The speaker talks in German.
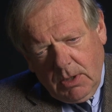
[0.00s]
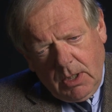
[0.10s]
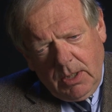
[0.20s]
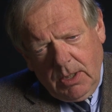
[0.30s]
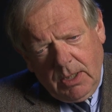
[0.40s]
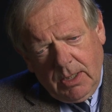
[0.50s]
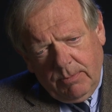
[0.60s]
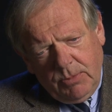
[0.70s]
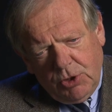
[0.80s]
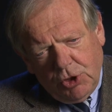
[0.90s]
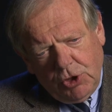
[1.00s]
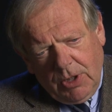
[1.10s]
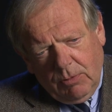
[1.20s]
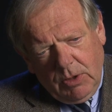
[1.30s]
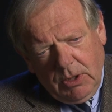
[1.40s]
einen Abend
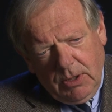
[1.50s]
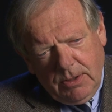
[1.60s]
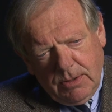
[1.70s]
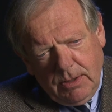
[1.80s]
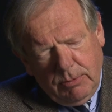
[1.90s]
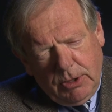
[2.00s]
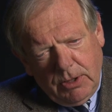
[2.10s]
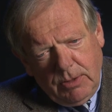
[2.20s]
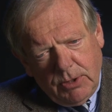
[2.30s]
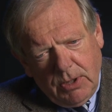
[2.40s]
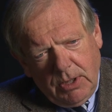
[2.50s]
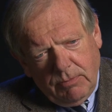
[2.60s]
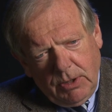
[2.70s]
schlauer als der Betriebsrat,